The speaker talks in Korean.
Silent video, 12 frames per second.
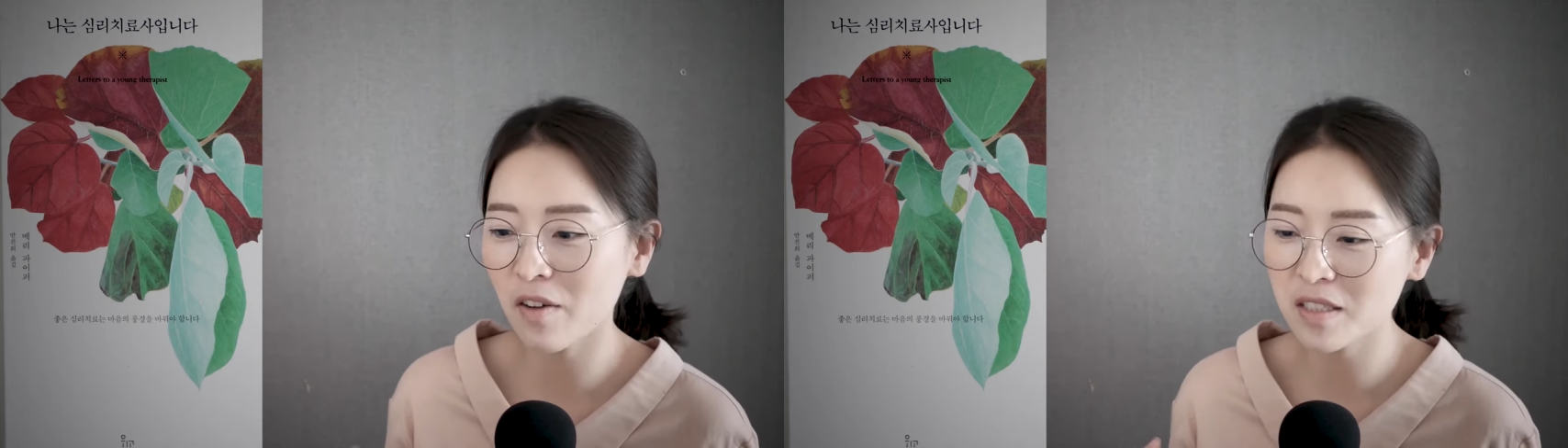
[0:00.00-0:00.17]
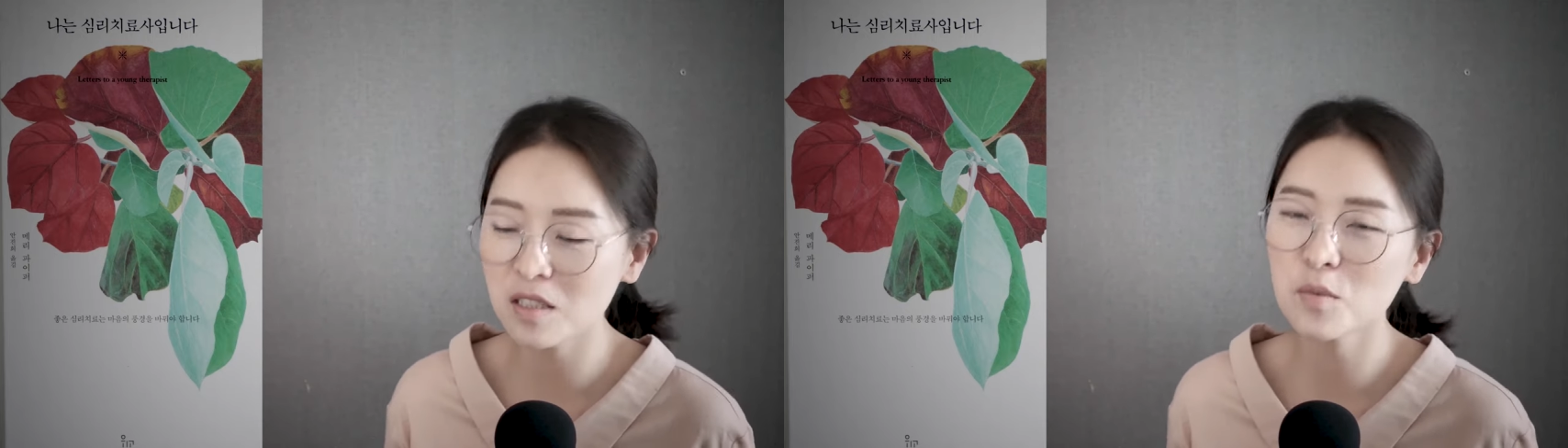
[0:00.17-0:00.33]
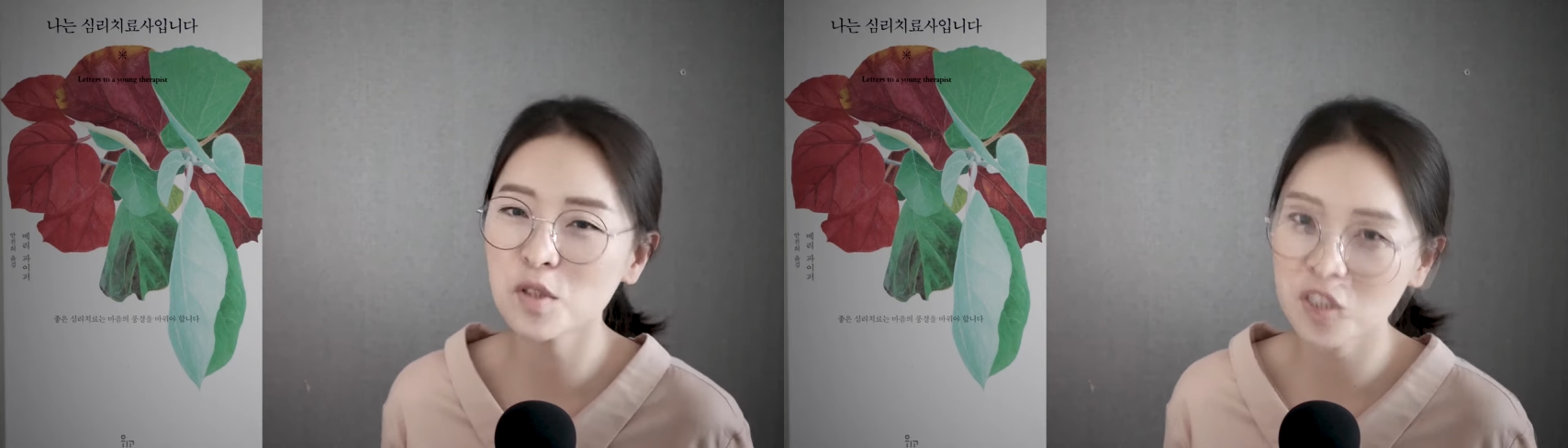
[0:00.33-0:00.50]

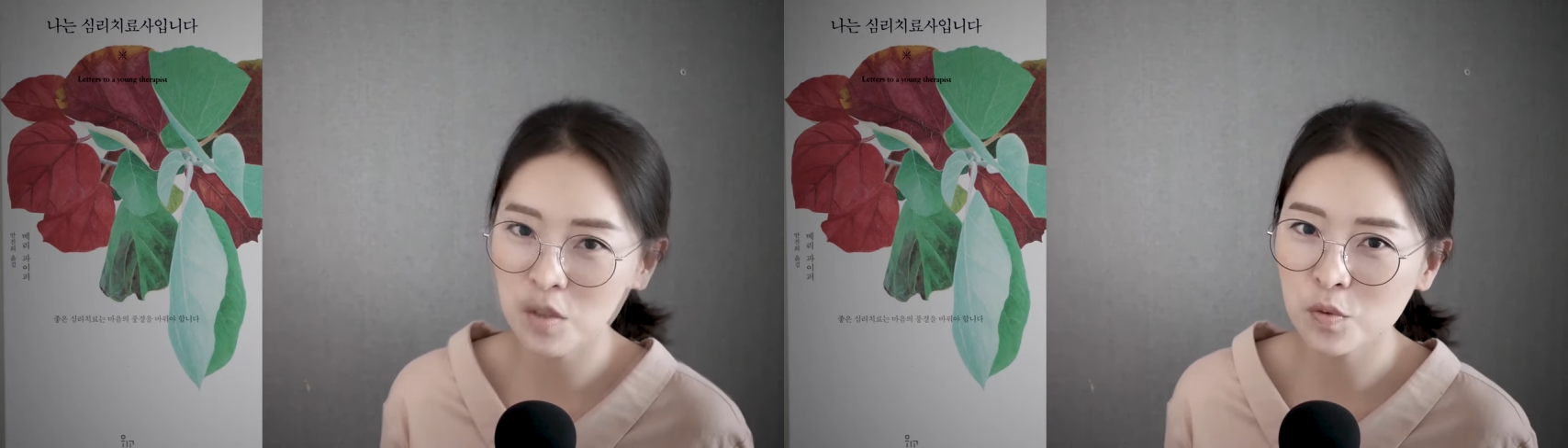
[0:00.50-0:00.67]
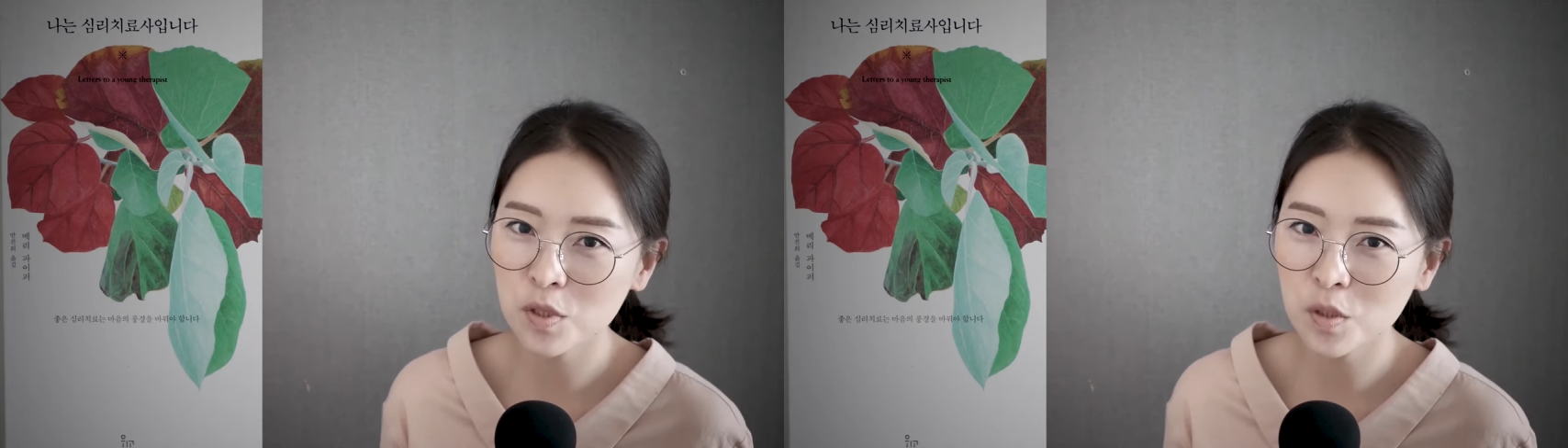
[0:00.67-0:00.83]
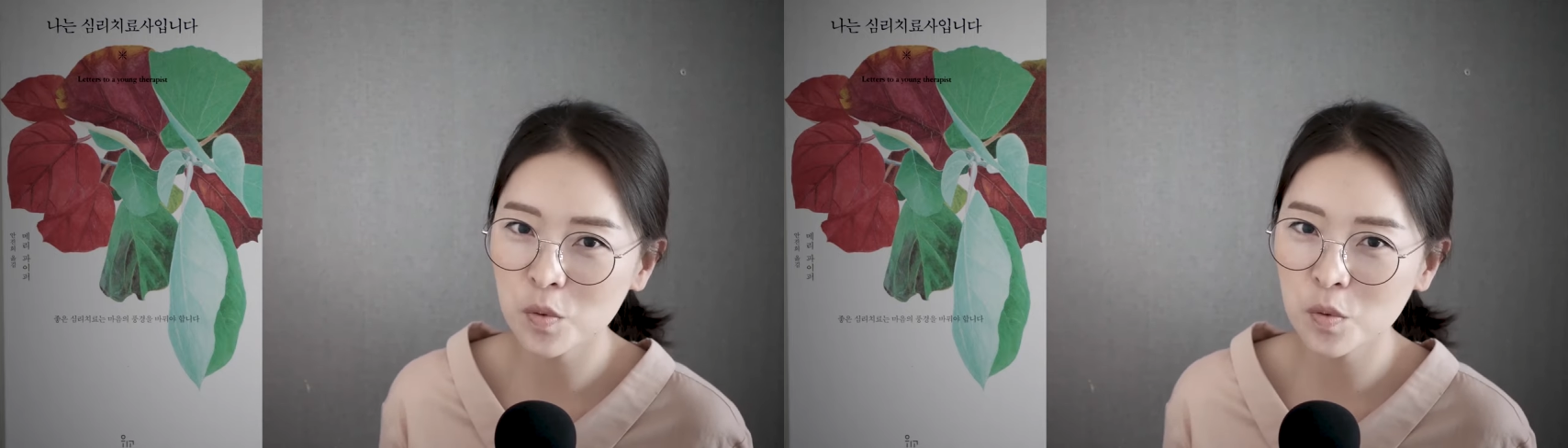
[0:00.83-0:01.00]
관심을
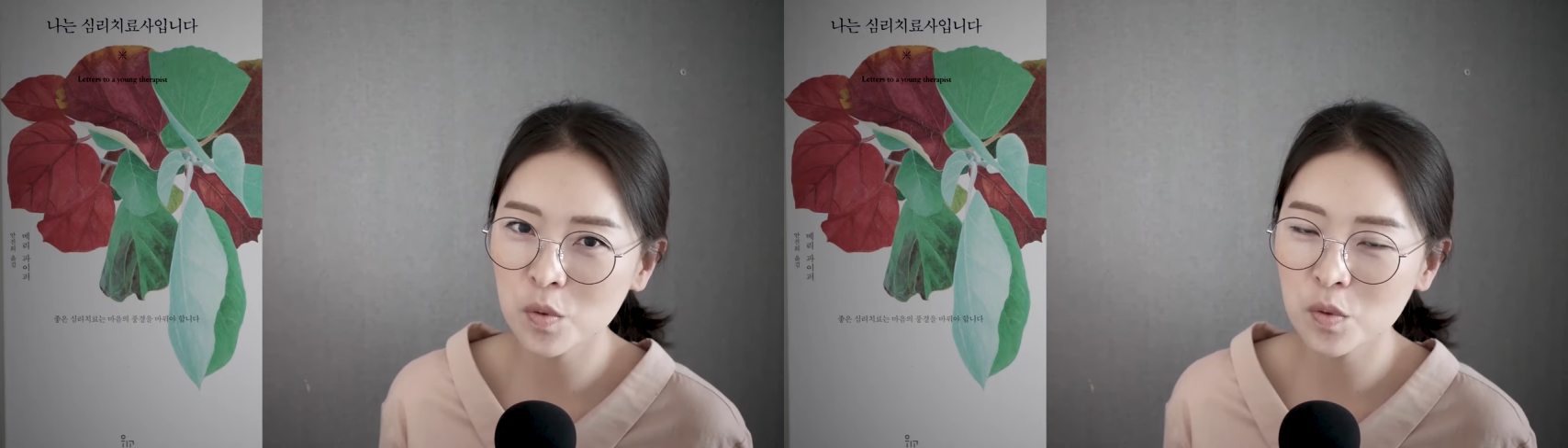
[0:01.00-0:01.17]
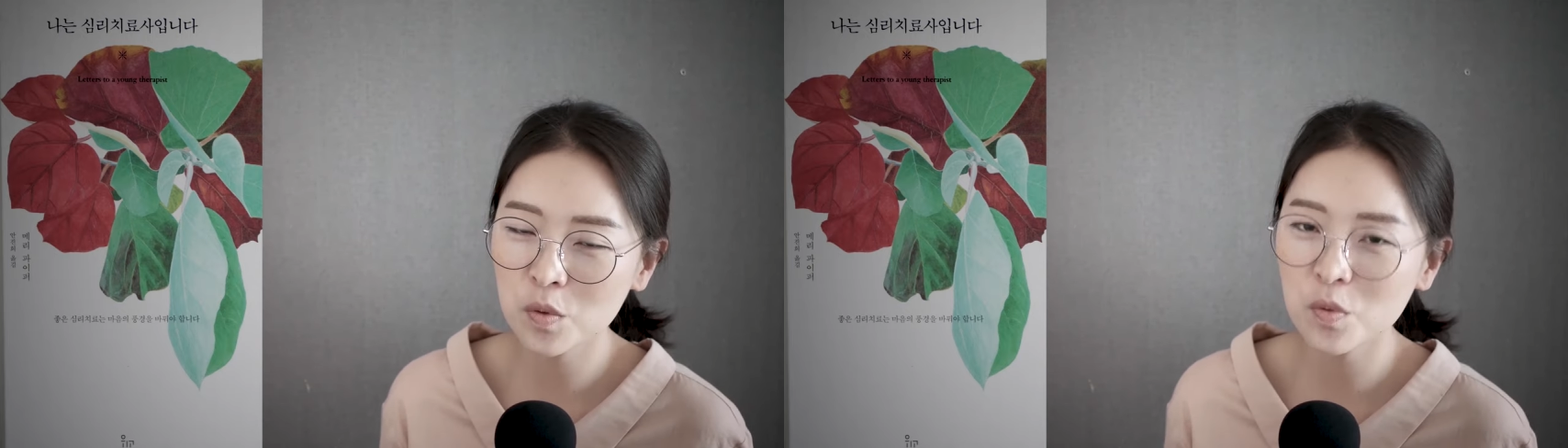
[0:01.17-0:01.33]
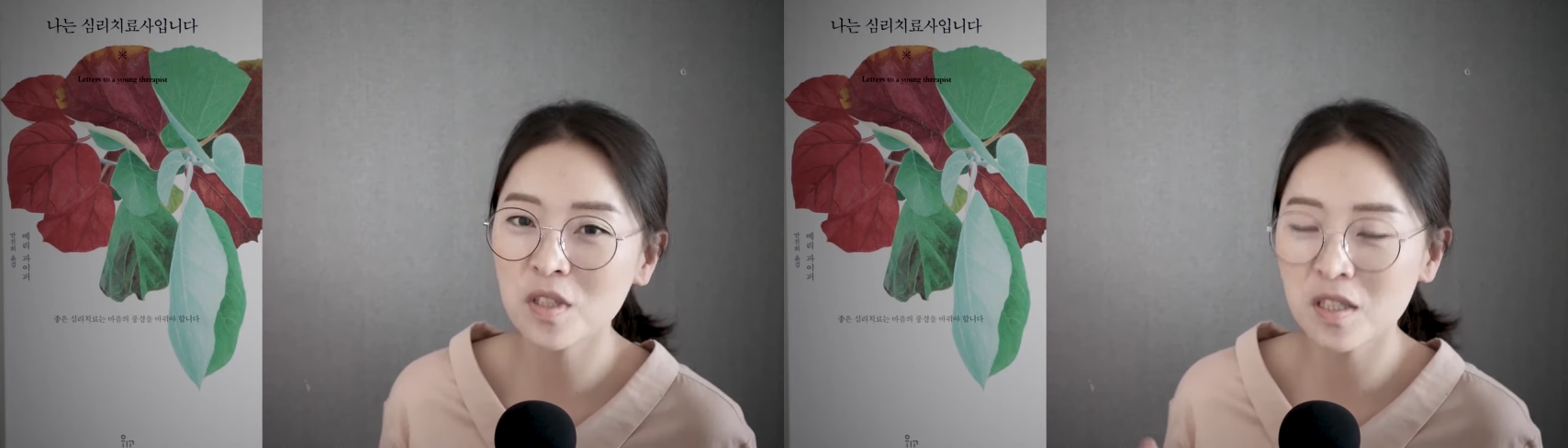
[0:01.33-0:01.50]

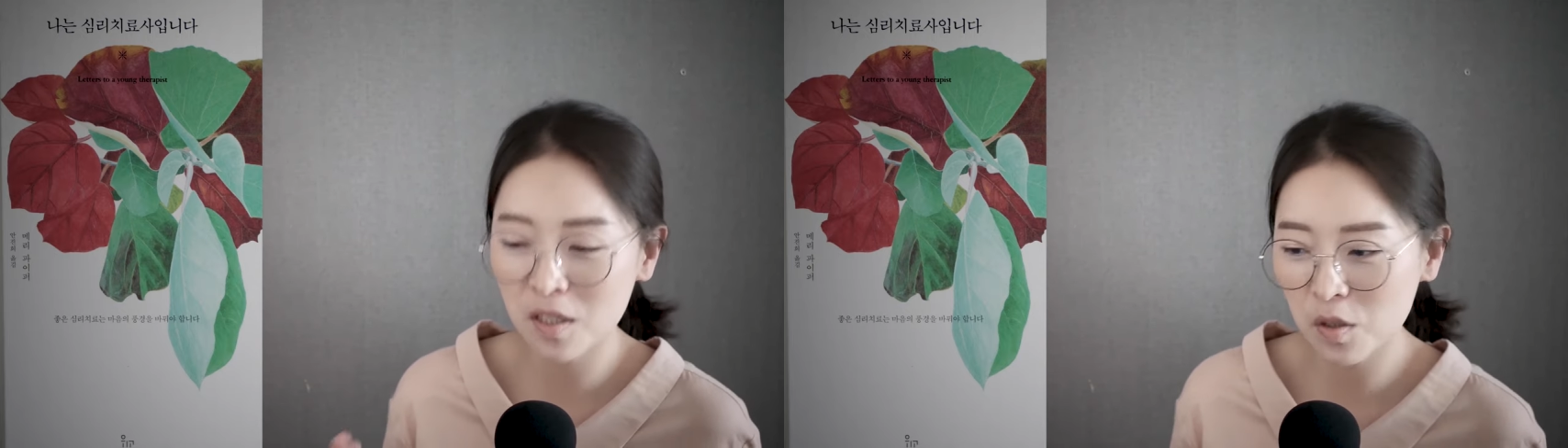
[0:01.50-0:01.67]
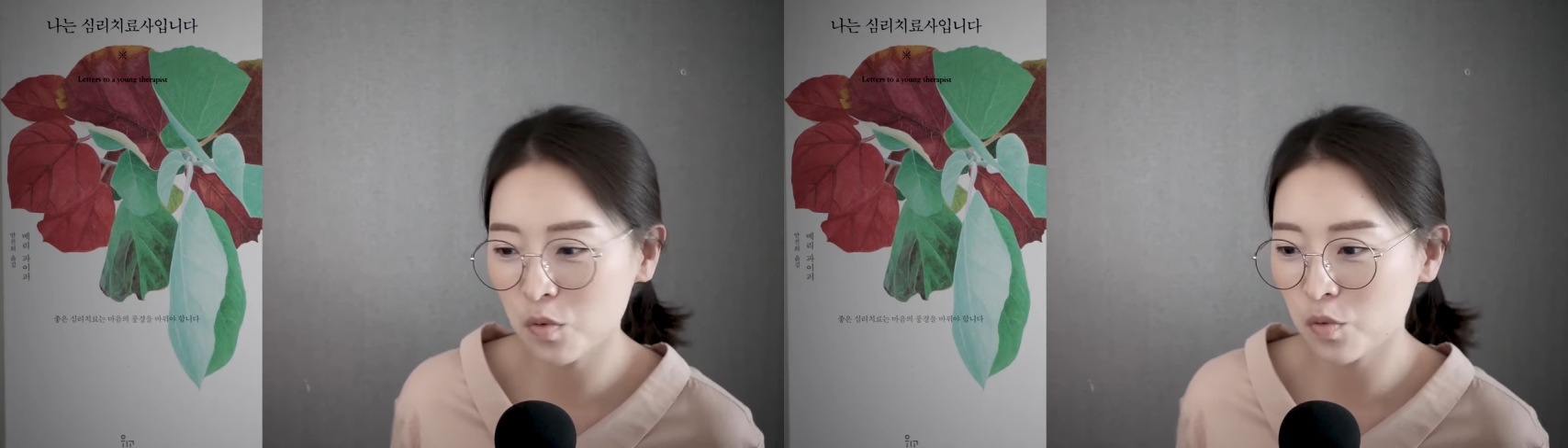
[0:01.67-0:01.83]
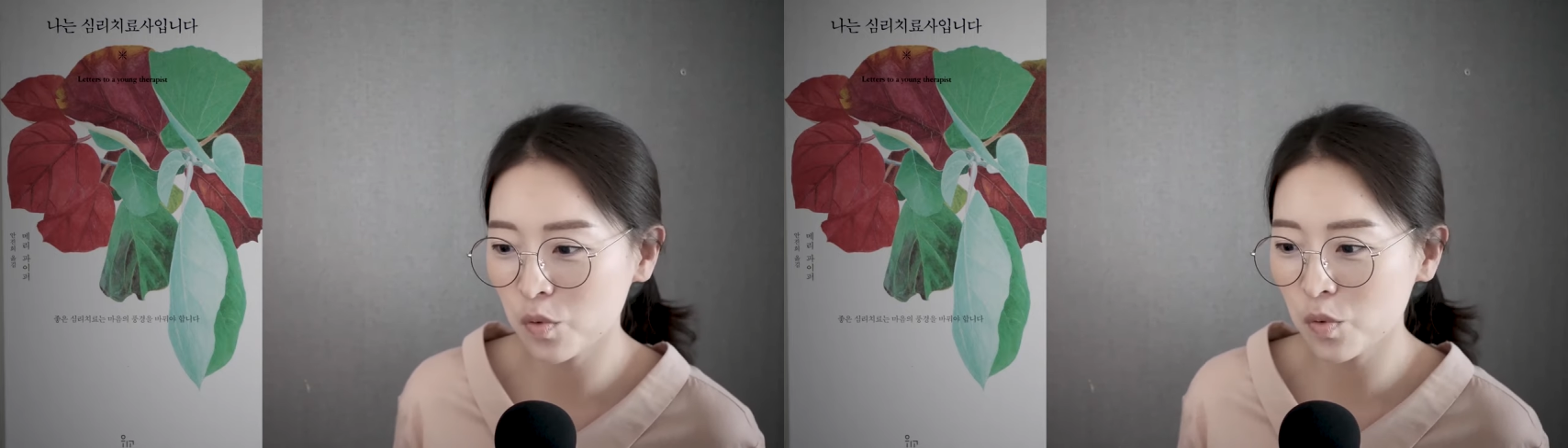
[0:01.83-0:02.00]
기울이고 또
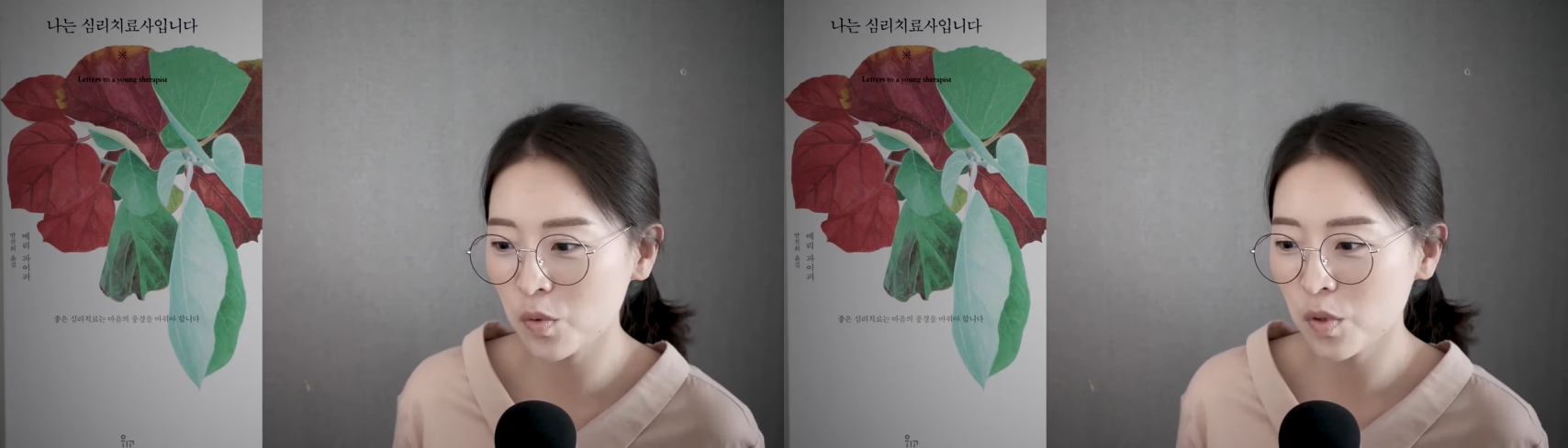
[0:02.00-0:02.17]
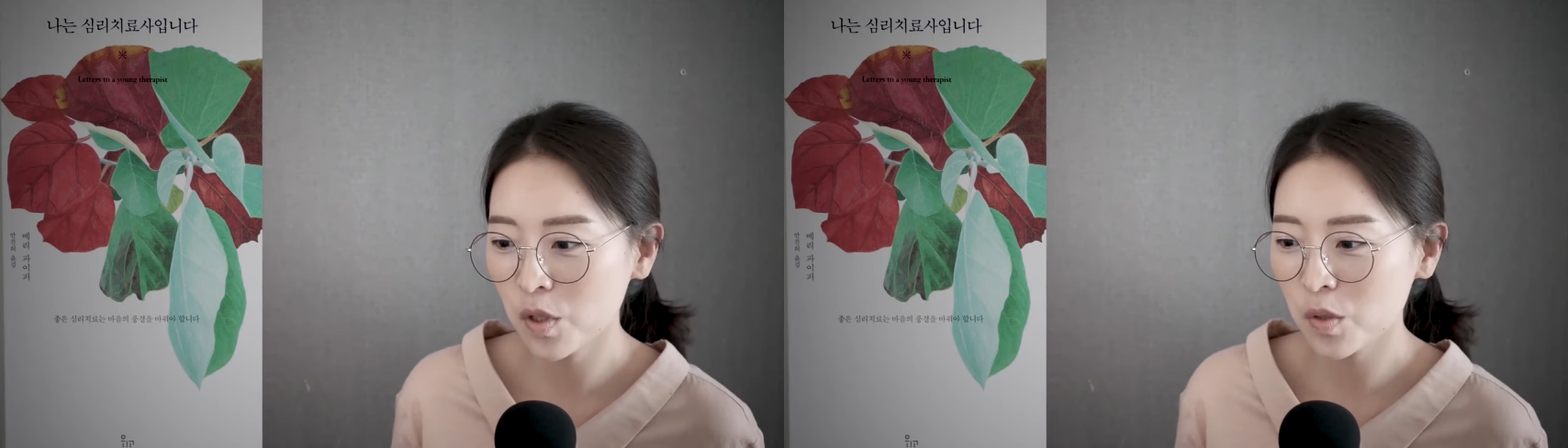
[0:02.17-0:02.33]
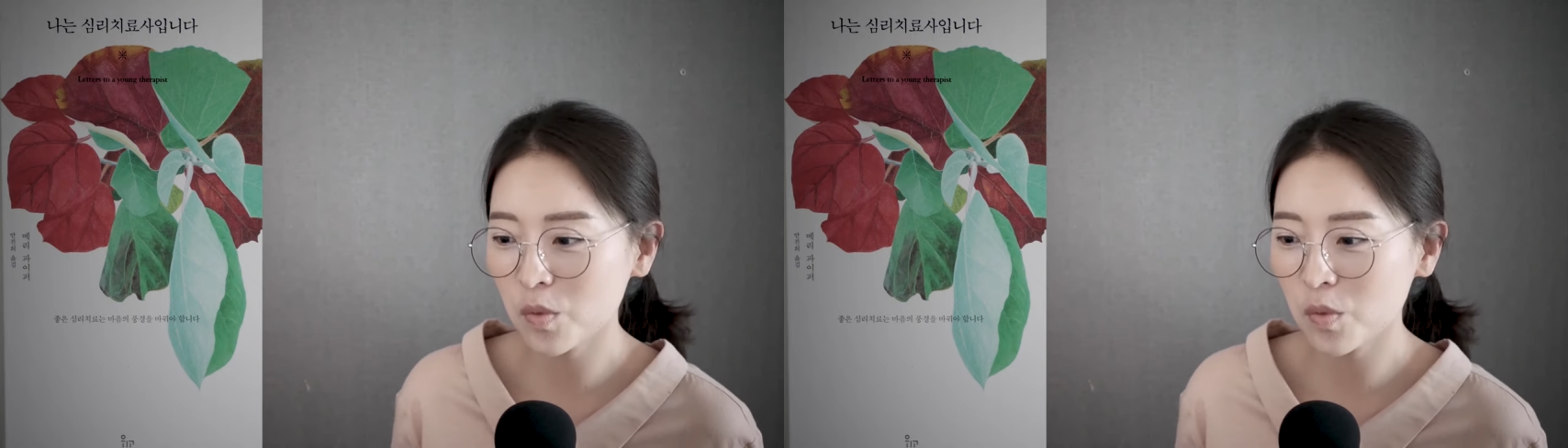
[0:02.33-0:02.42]
기다려주고